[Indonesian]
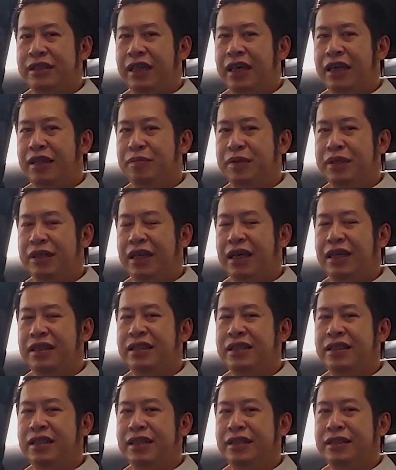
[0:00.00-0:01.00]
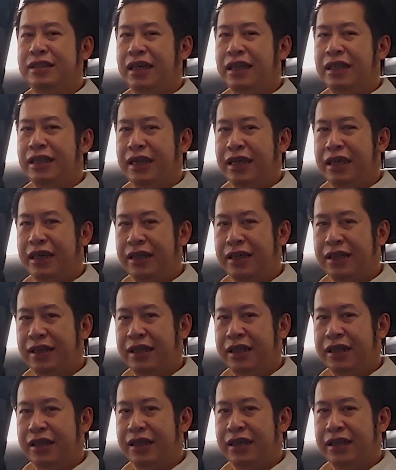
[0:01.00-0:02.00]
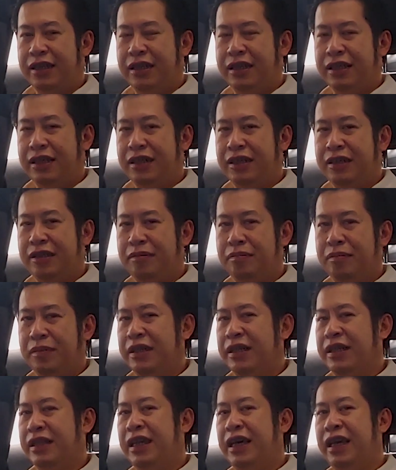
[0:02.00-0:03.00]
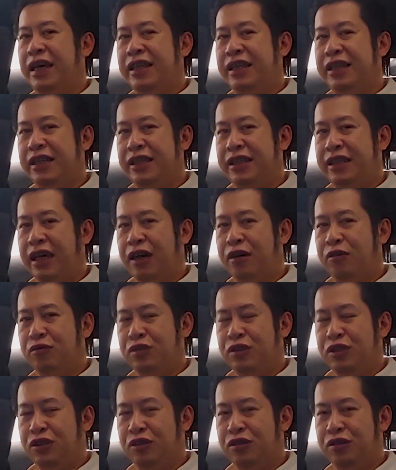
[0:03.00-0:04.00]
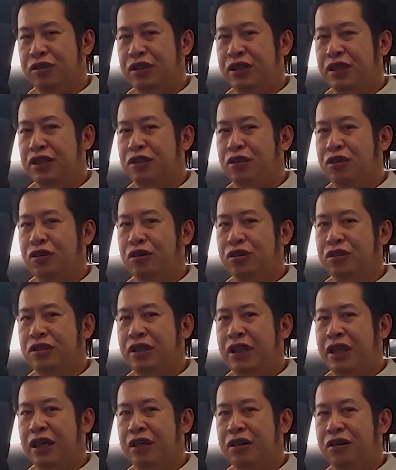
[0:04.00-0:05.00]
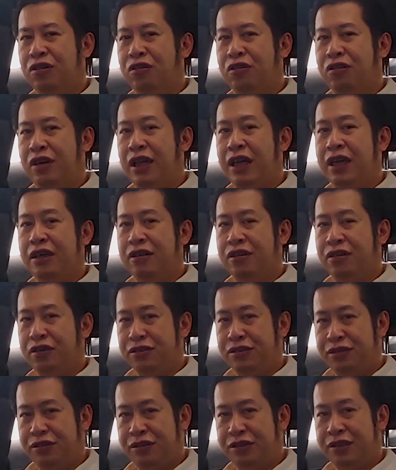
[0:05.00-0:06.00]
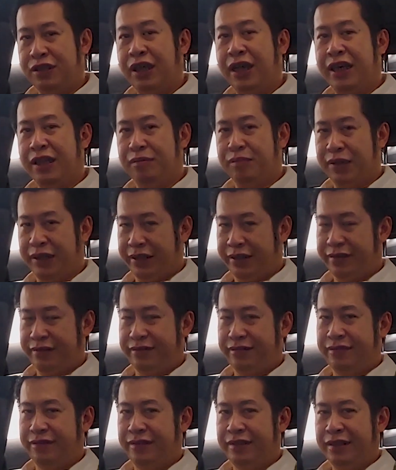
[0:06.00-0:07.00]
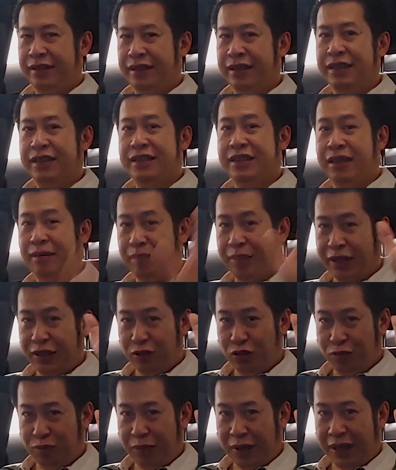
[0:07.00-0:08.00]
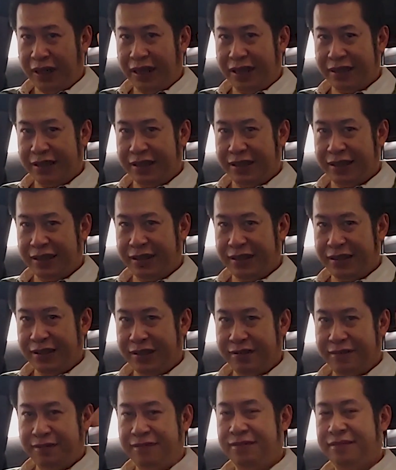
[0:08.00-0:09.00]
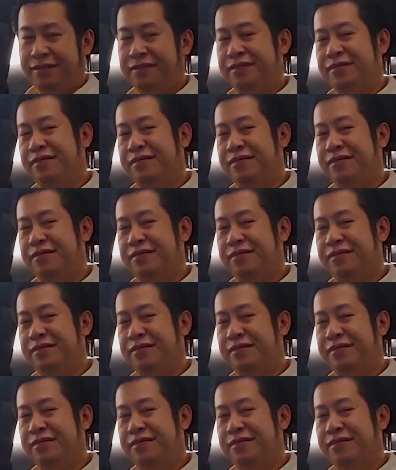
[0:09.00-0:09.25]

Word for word: Sekian penjelasan dari saya uh, mengenai audio di Toyota Corolla Cross Hybrid. Sampai jumpa lagi.